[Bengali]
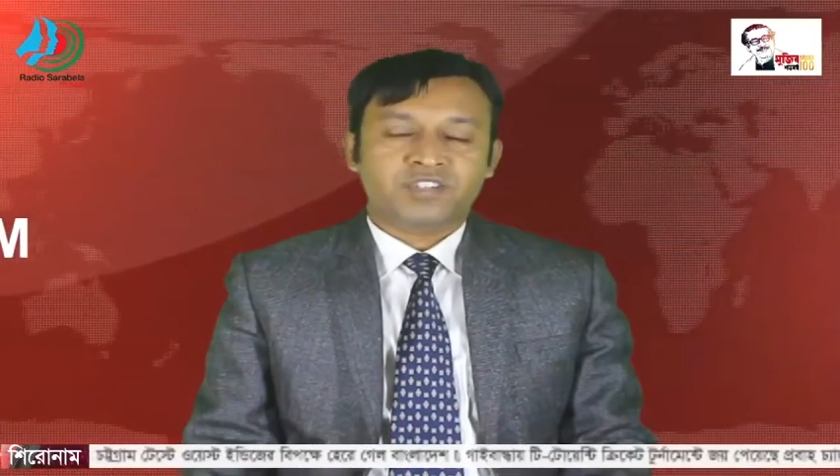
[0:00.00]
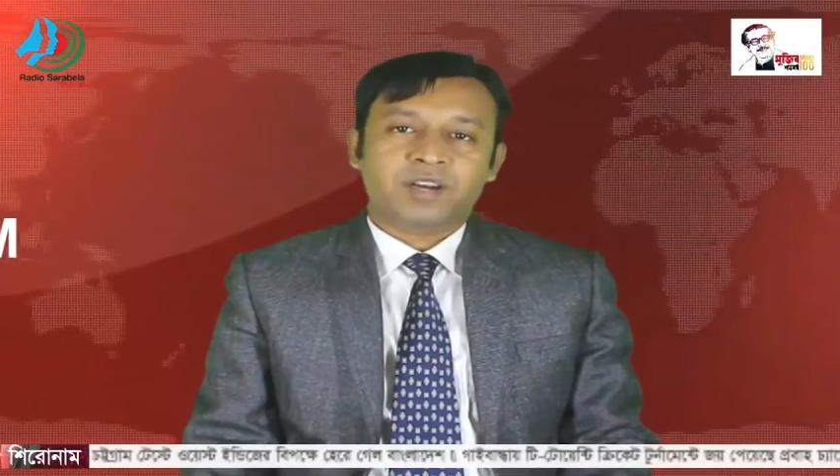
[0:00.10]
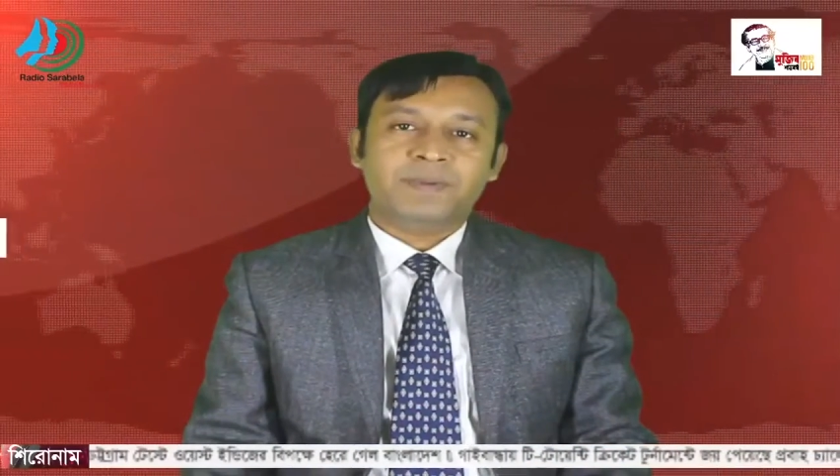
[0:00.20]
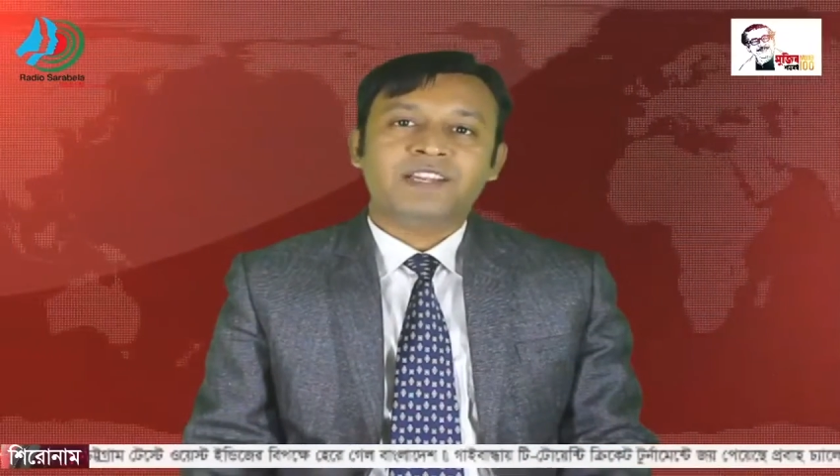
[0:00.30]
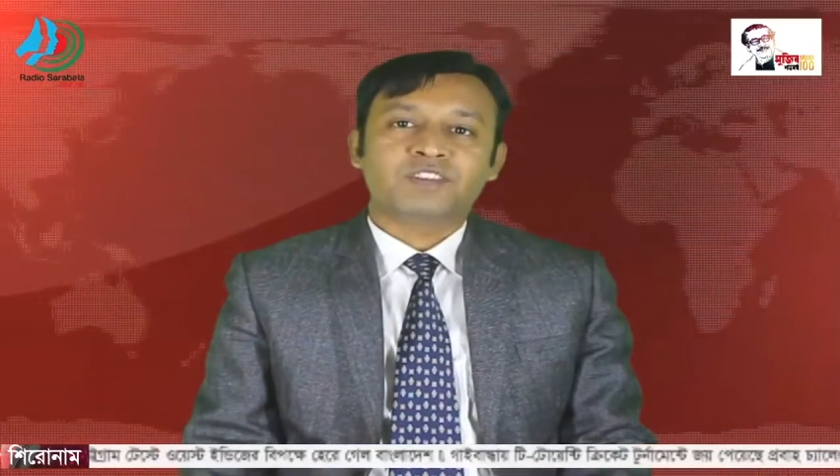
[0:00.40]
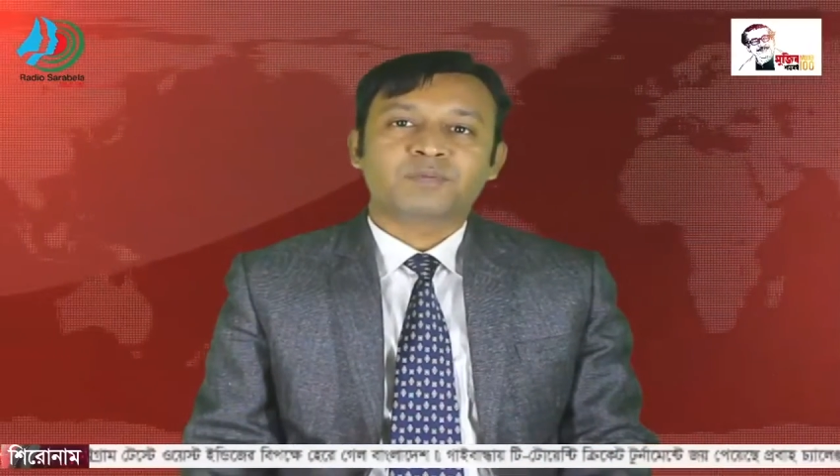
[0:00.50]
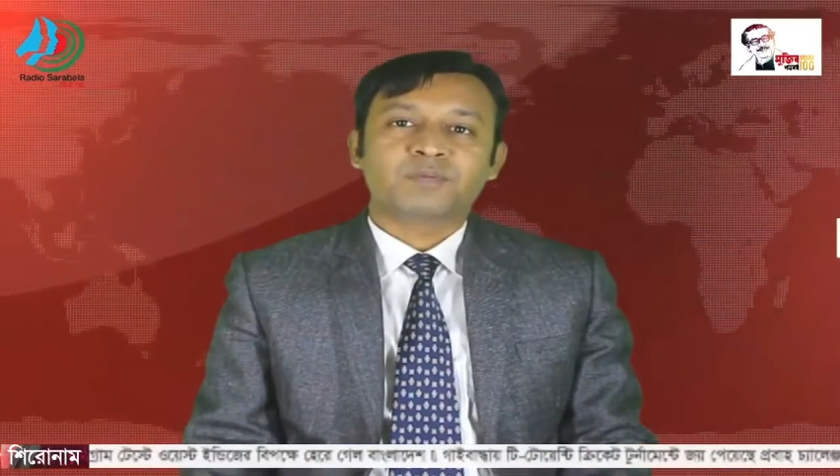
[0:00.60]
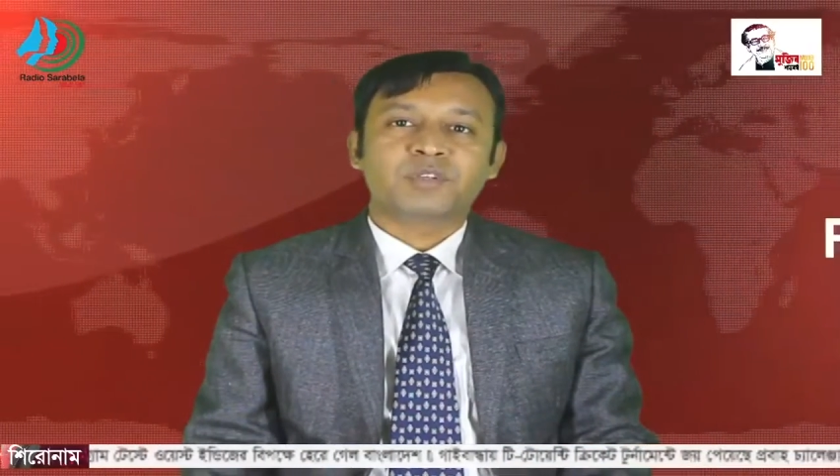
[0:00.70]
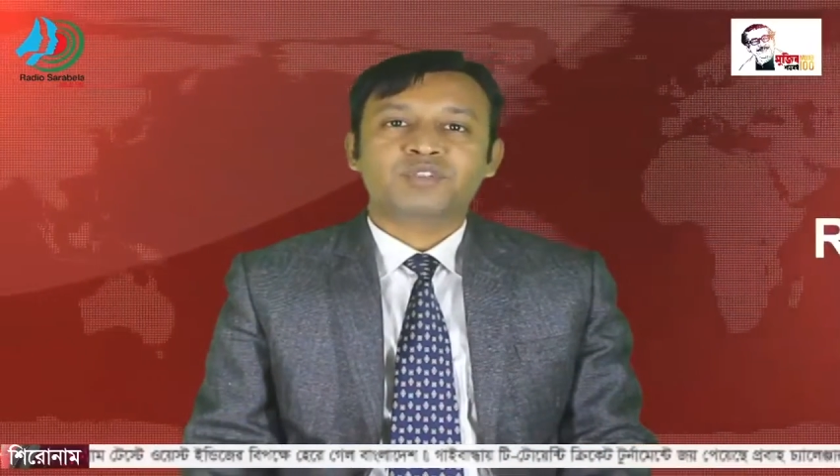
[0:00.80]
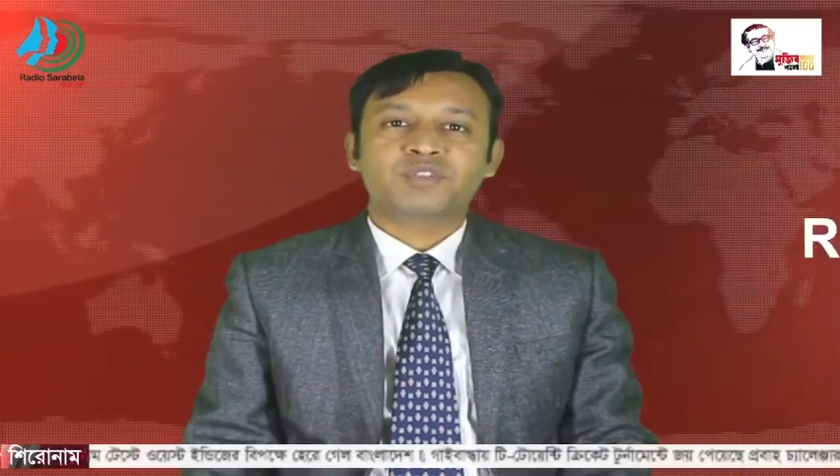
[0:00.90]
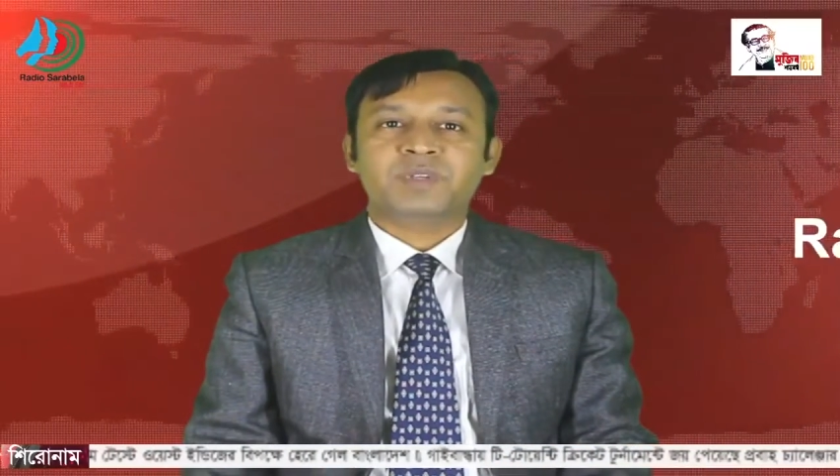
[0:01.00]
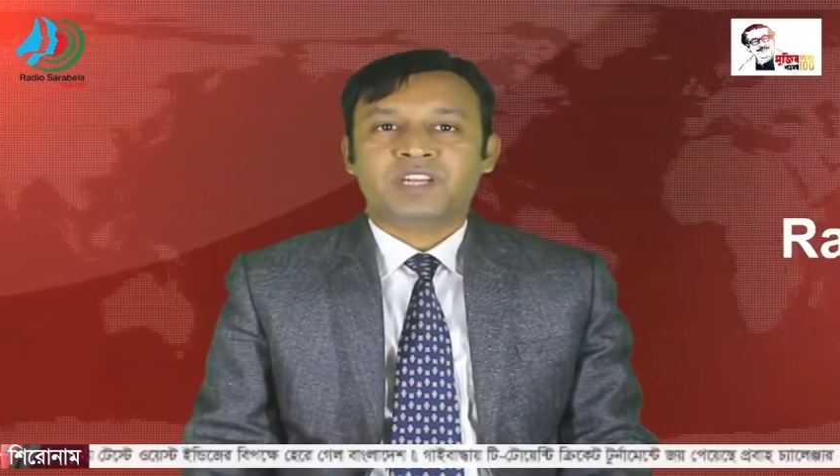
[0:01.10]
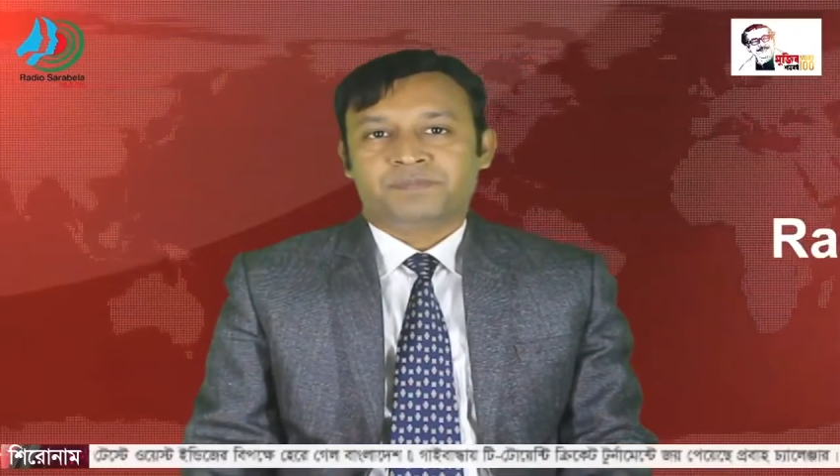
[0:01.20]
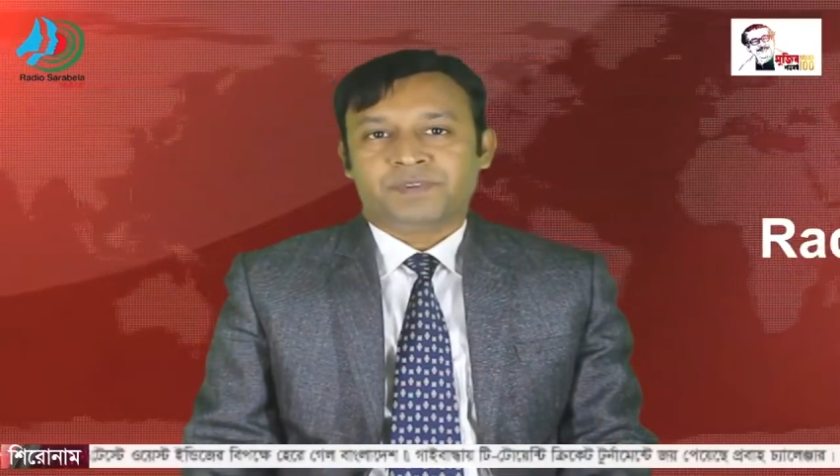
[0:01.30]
সাড়ে বেলা আটানব্বই দশমিক আট